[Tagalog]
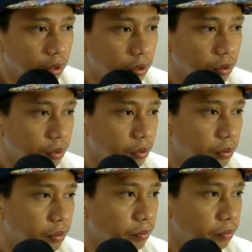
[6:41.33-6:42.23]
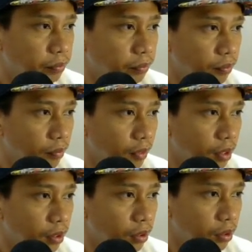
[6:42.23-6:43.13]
So,
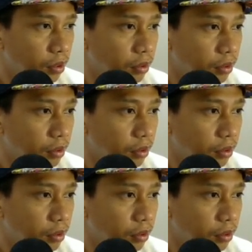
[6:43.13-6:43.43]
dito.